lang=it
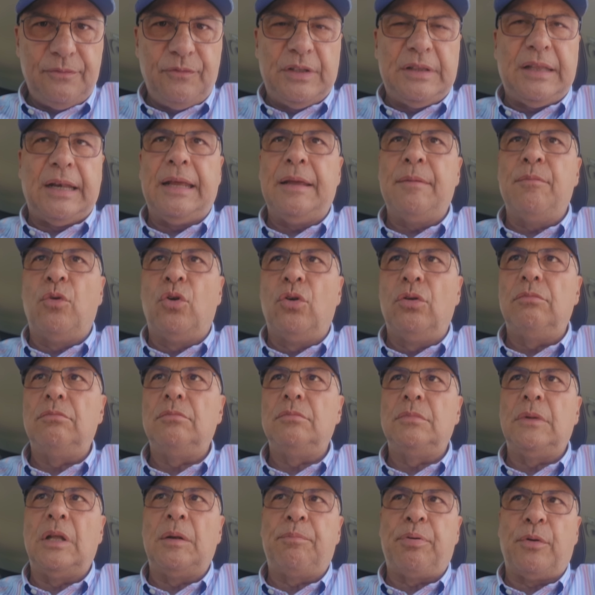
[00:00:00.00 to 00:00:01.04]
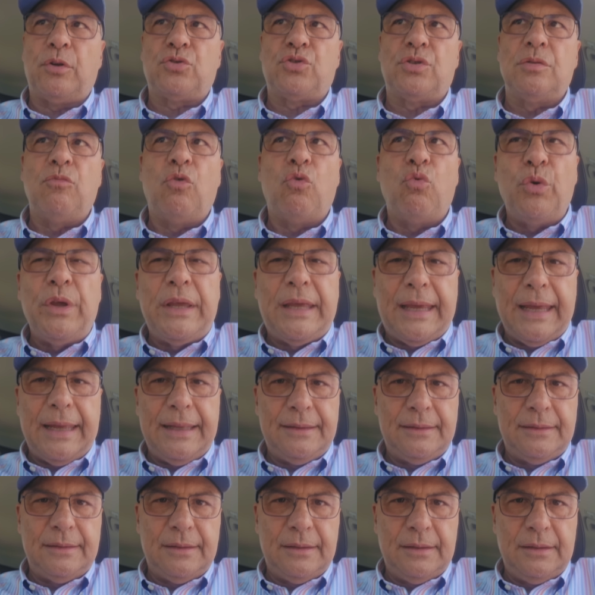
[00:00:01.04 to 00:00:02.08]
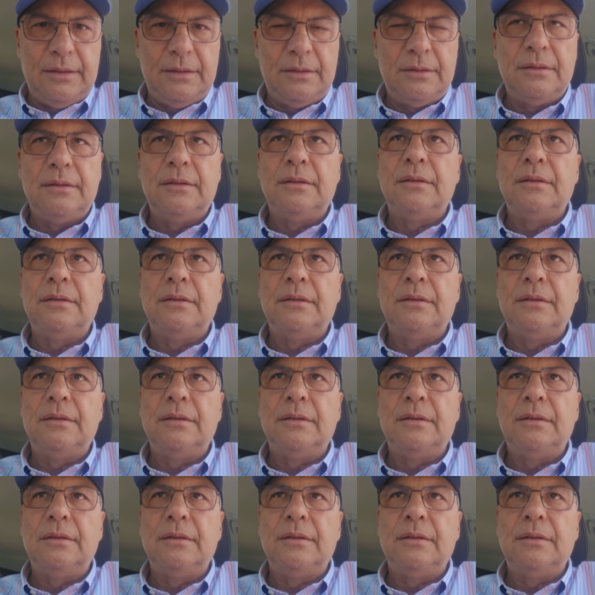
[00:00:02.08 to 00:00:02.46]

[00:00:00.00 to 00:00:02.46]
Vedremo nel prossimo weekend